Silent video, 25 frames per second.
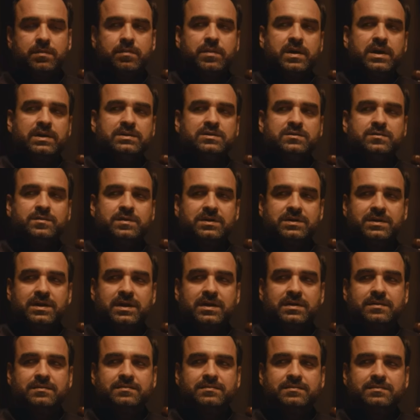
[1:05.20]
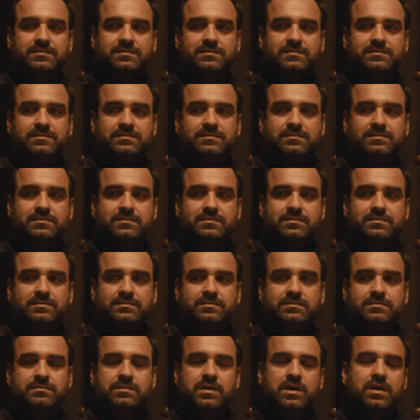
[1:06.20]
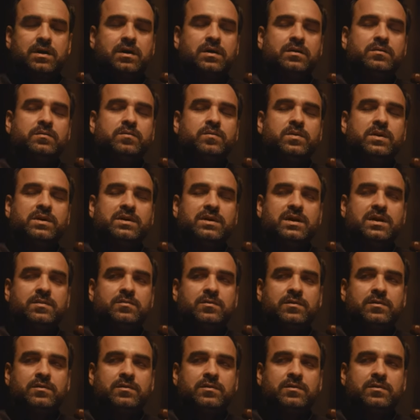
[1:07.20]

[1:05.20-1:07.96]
बस बेटा बहुत बढ़िया